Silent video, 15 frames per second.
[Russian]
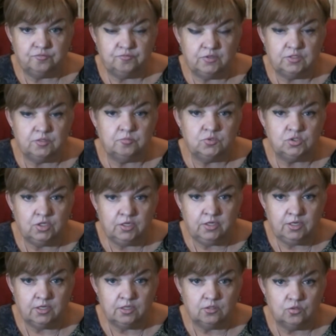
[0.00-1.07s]
в этом
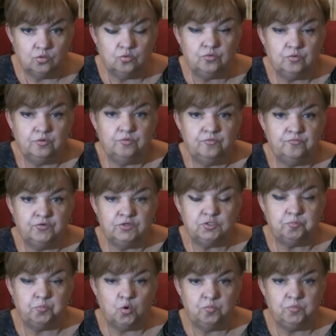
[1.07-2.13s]
жилье. Ну, вы же
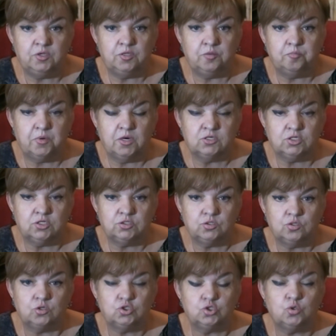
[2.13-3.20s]
помните,
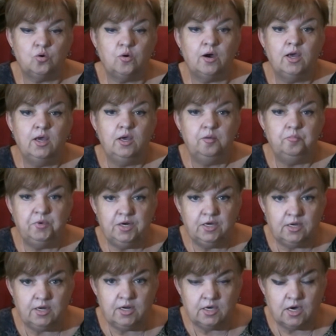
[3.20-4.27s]
пожалуйста, что
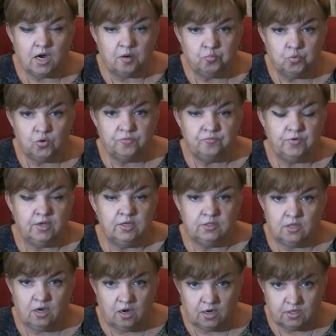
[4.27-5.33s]
переклейка обоев –
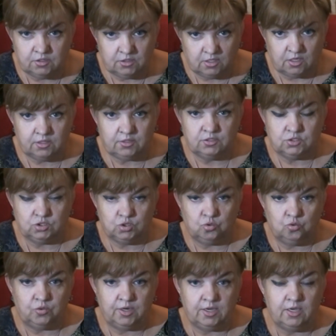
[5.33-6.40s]
это одна
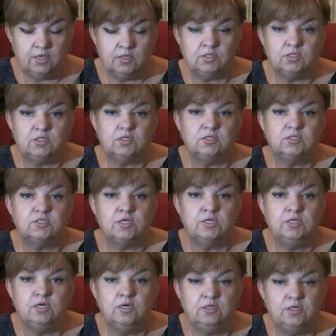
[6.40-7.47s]
история. Это, так сказать,
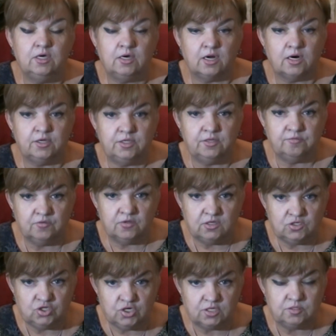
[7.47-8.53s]
декоративная
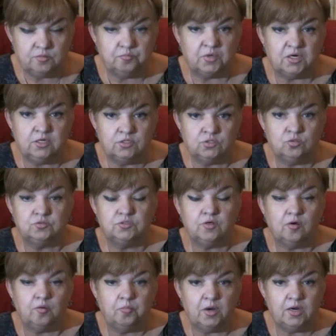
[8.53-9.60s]
часть
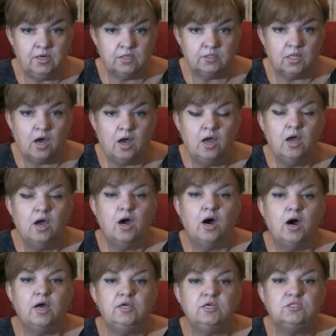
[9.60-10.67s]
марлезонского балета.
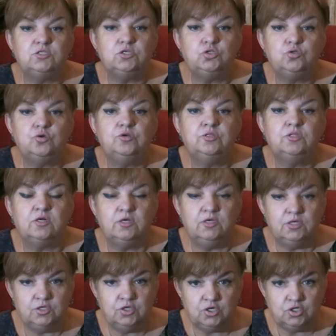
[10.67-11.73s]
А есть еще
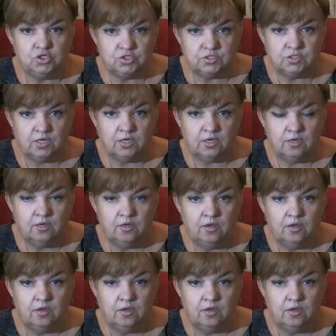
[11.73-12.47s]
энергетическая.